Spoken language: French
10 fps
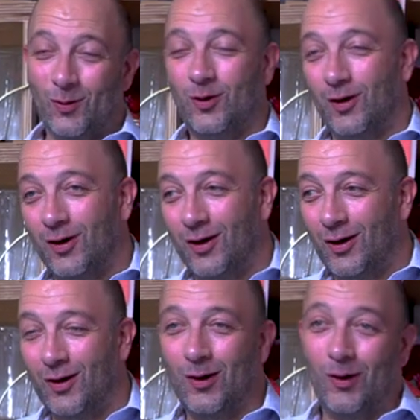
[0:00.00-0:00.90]
Donc
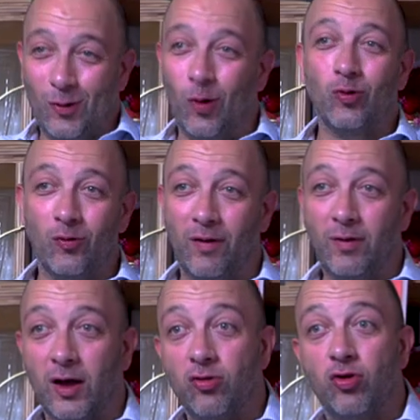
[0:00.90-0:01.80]
non, tout va
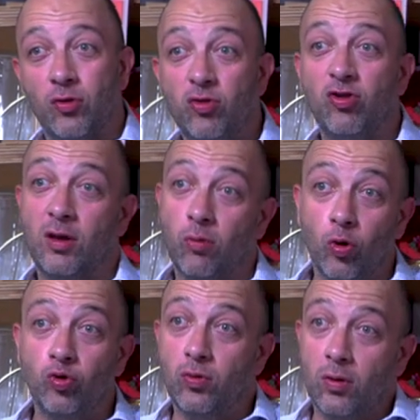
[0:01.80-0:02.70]
bien. Oui, j'ai des
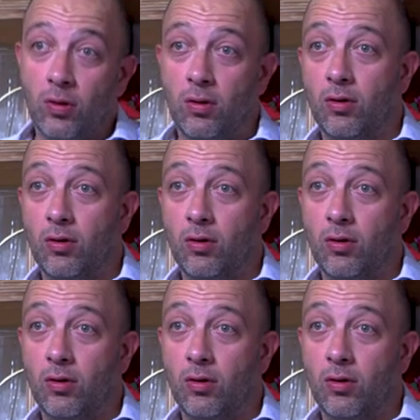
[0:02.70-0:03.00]
bons retours.